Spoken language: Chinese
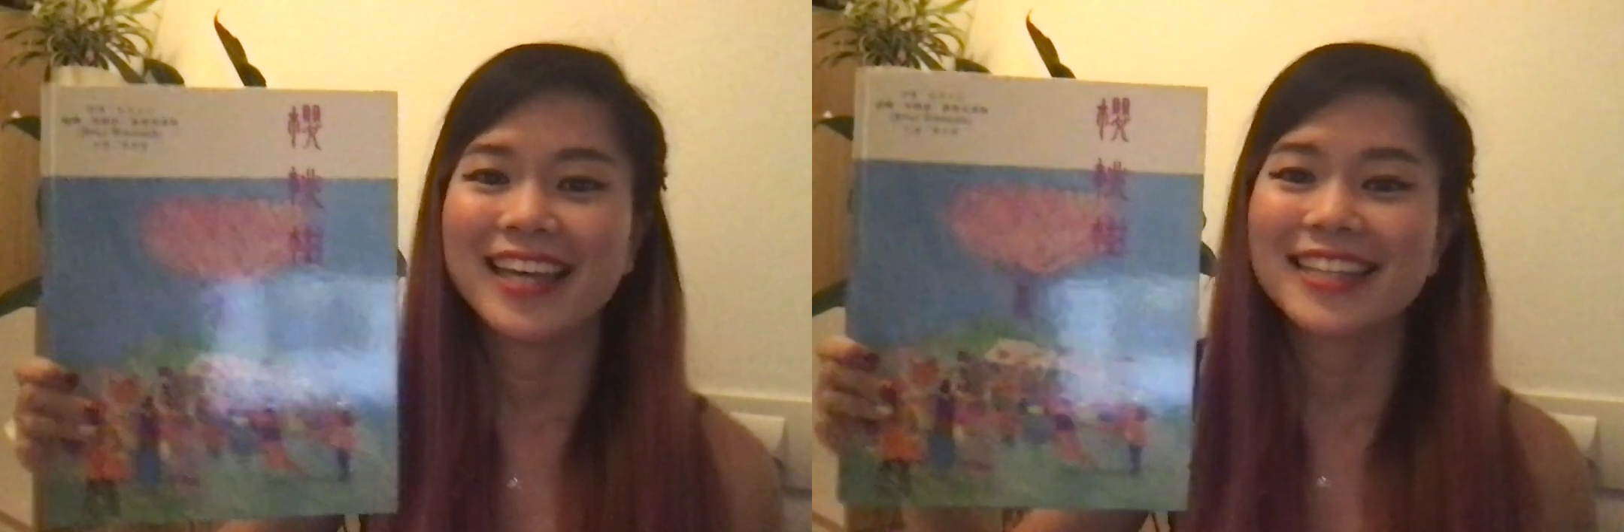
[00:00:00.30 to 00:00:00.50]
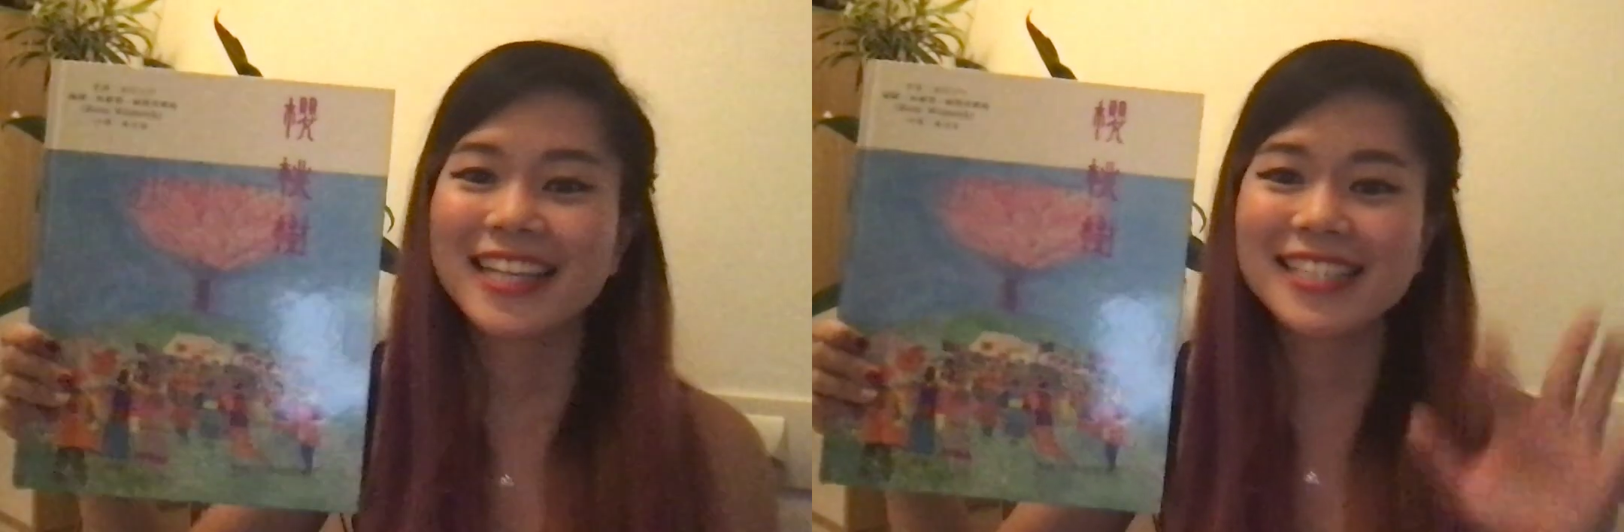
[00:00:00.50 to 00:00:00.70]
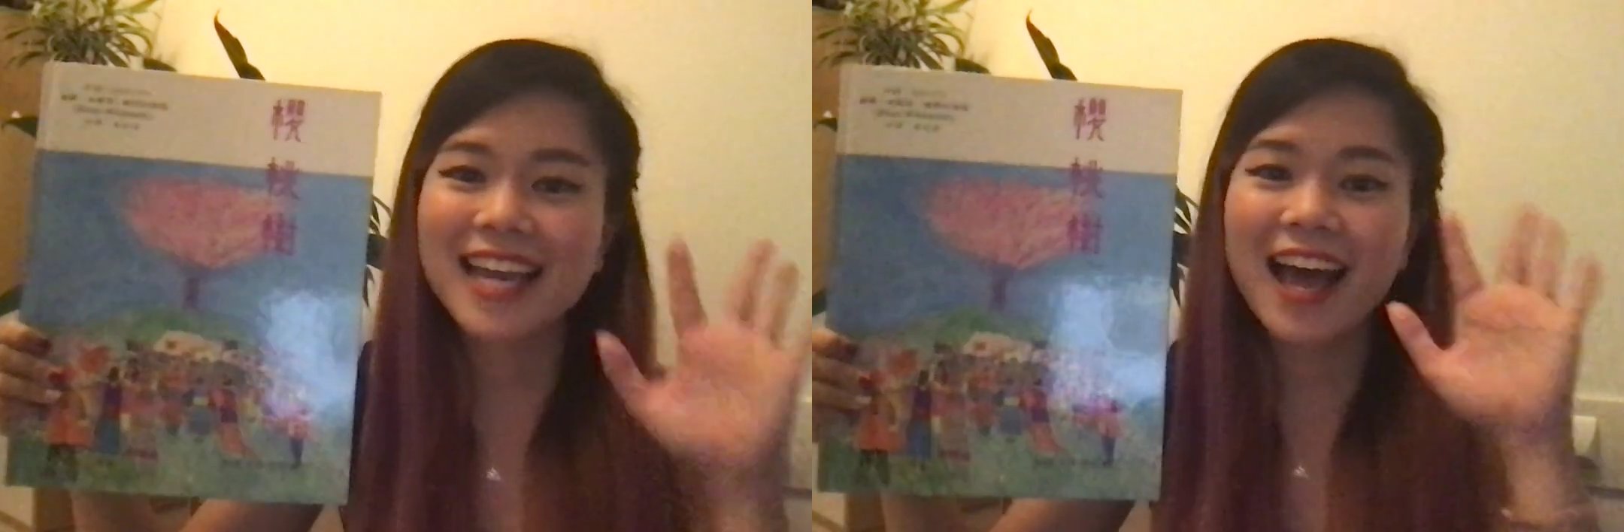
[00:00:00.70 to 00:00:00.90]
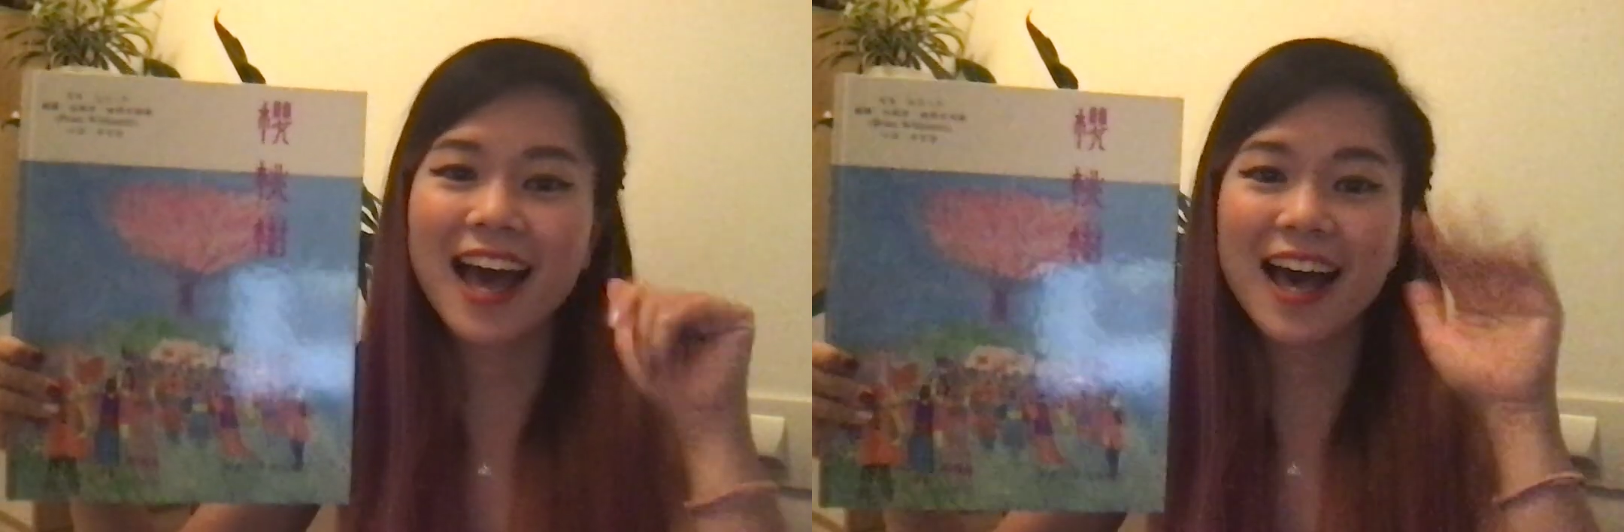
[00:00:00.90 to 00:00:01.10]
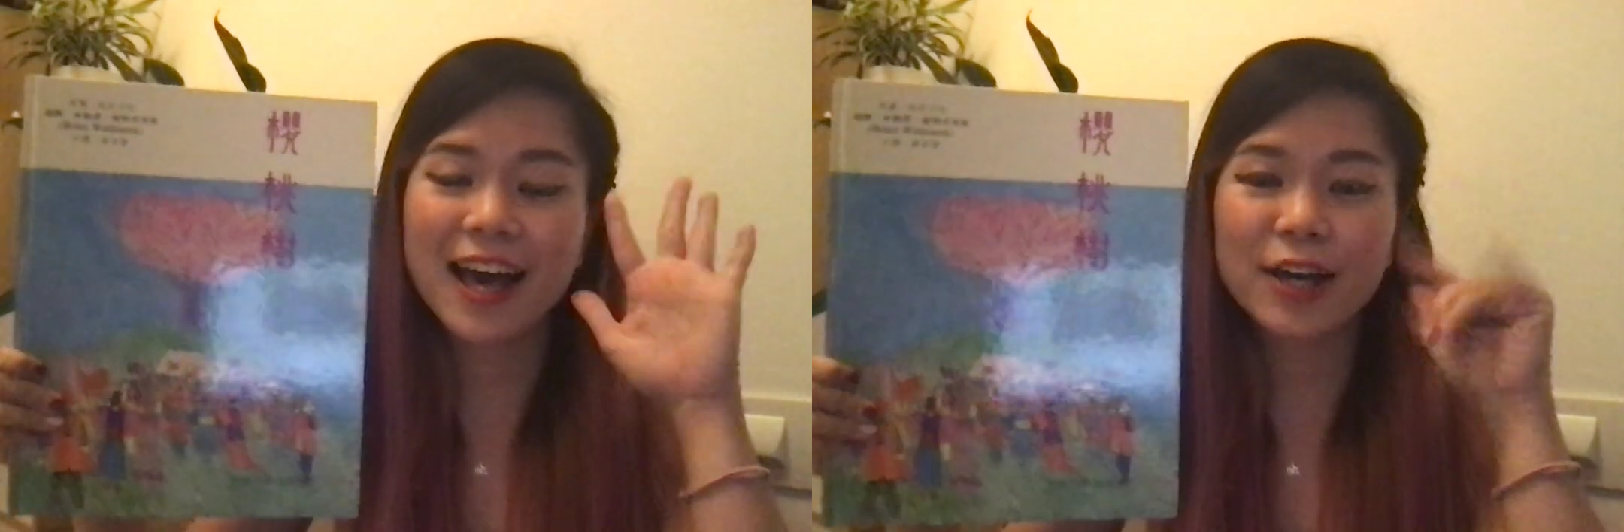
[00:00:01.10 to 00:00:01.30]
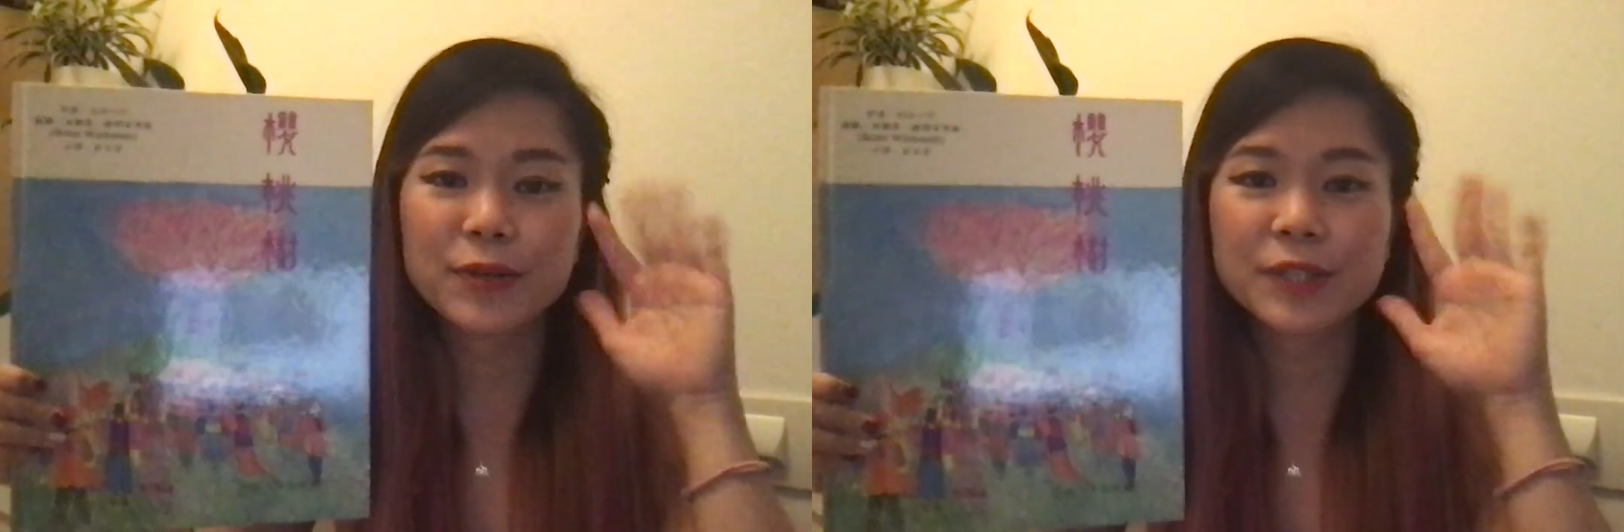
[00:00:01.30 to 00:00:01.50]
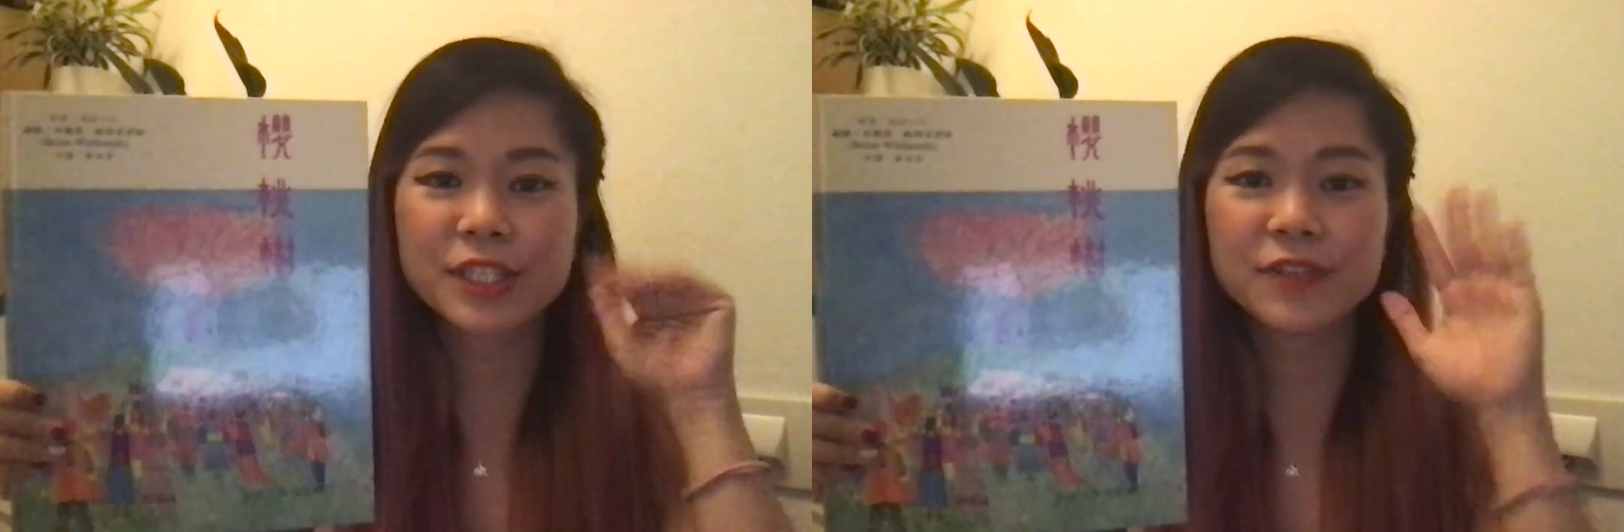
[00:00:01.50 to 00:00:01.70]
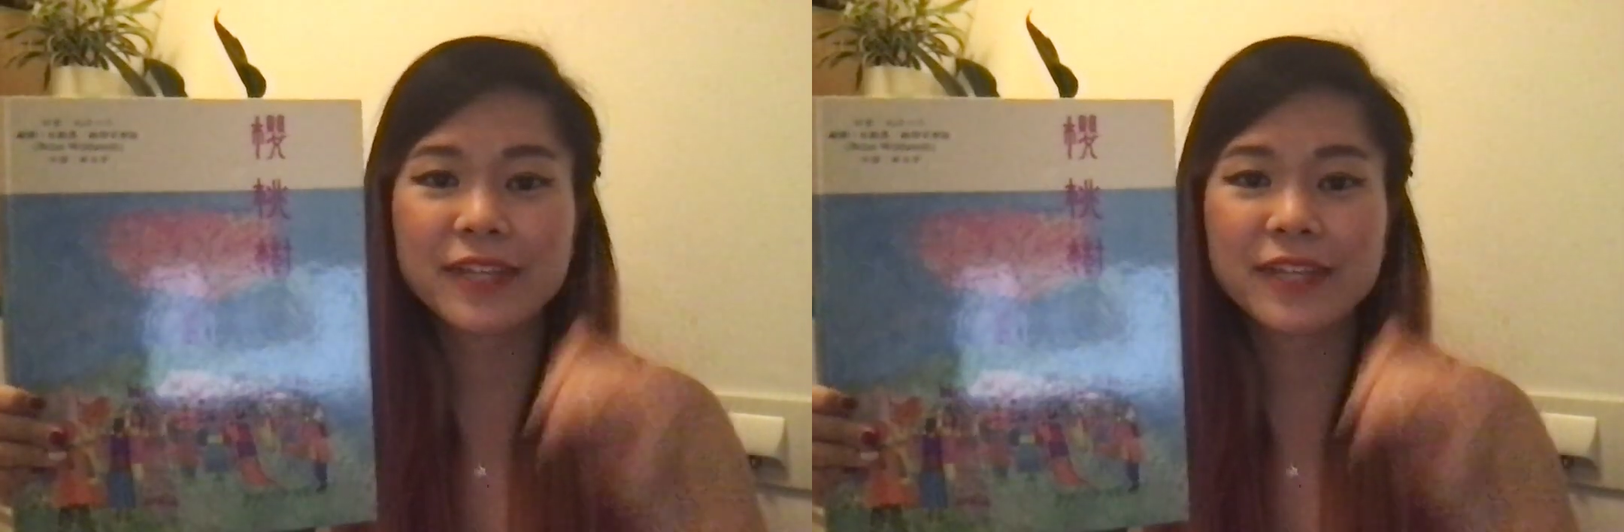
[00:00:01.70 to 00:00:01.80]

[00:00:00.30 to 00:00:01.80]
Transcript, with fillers: 大家好，我是